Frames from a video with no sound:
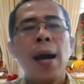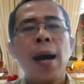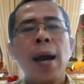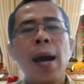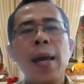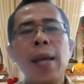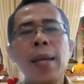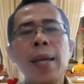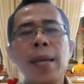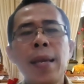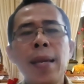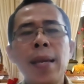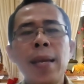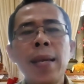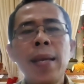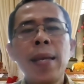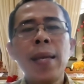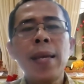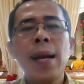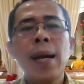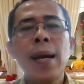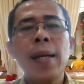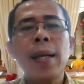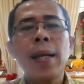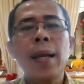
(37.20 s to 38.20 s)
Hari ini
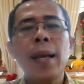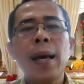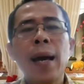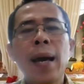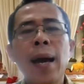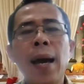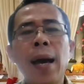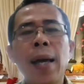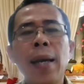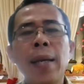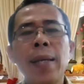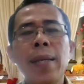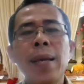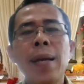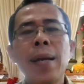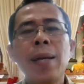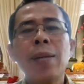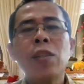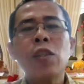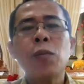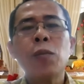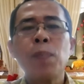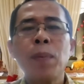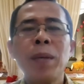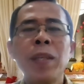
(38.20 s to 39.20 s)
adalah hari yang
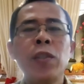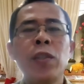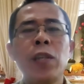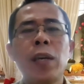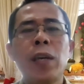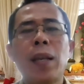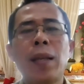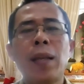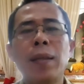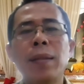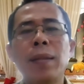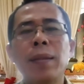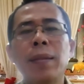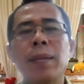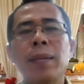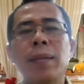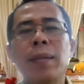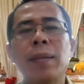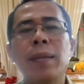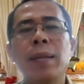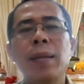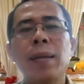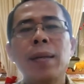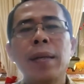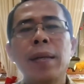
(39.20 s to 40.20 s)
spesial
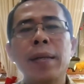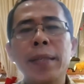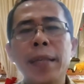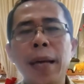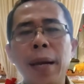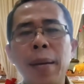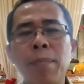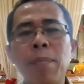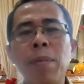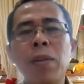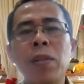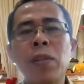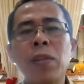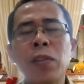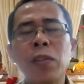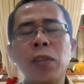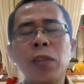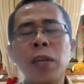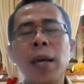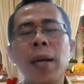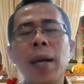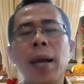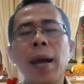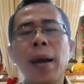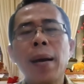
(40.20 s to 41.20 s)
dan
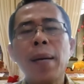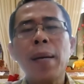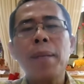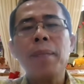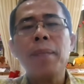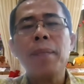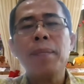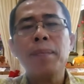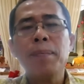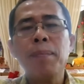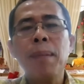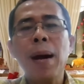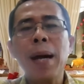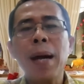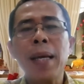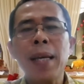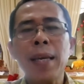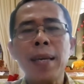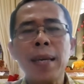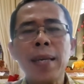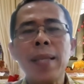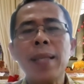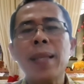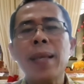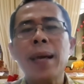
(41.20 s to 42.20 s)
bersejarah
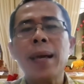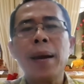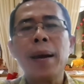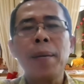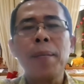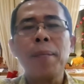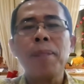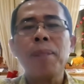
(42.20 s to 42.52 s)
bagi kita.